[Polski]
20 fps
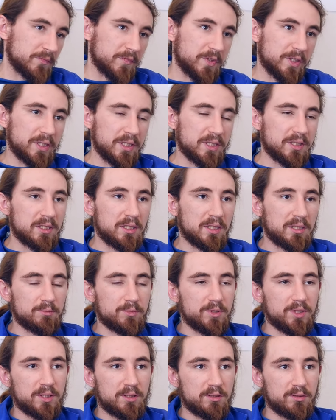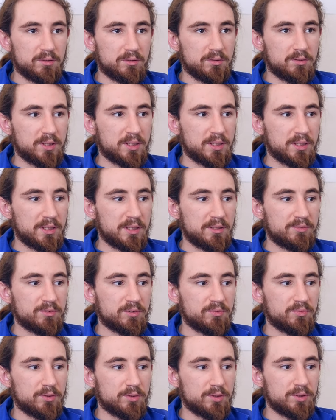Jak dla mnie, no to ja, ja w
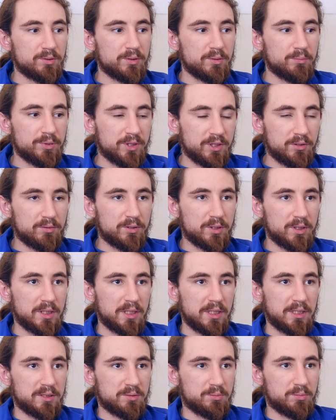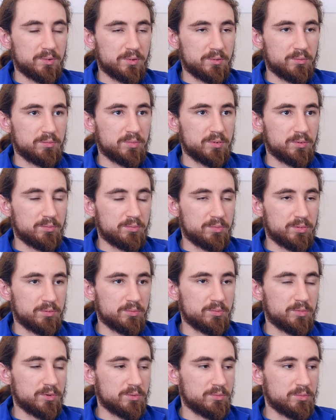to wchodziłem pierwszy raz, bo, bo, bo,
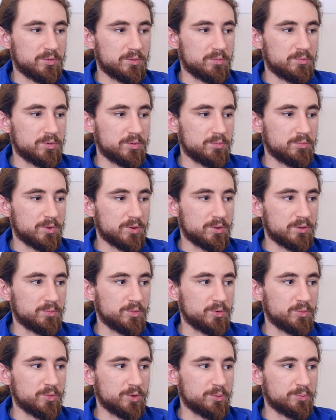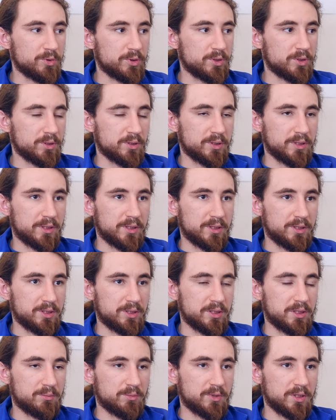bo, bo, bo, bo to był mój początek
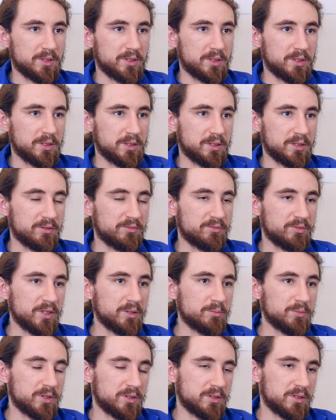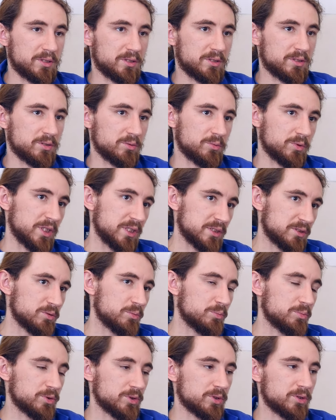gdzieś tam na tej, na tej fermie, też z tą
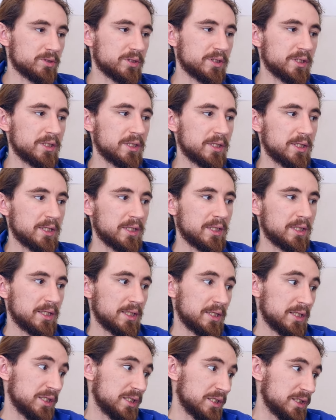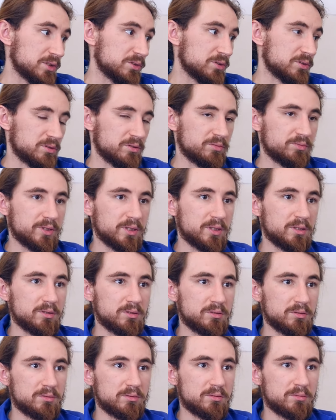rasą początek. Aczkolwiek,
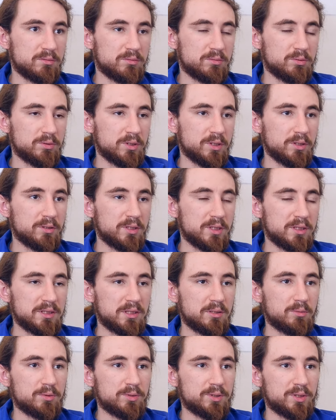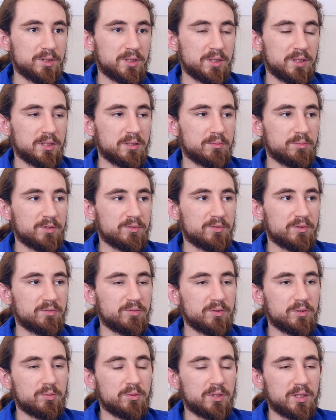no tutaj okazało się, że tak naprawdę
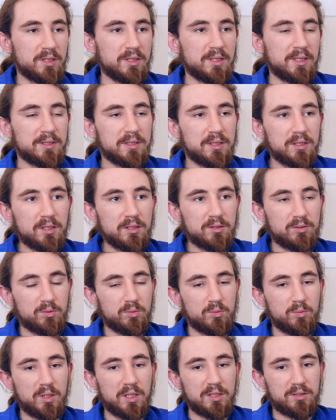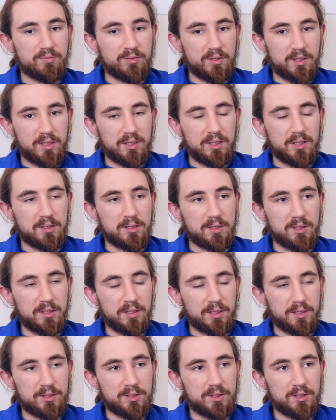feturat na tyle to ułatwia i na
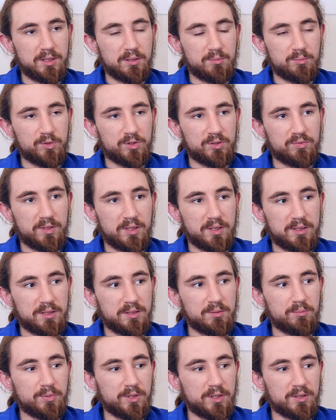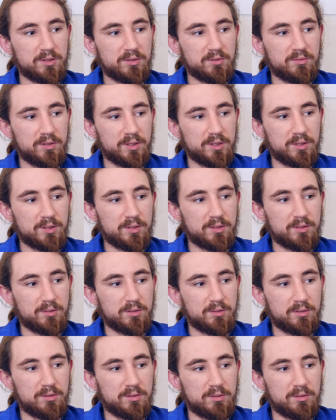tyle gdzieś tam pozwala z tym pracować yy,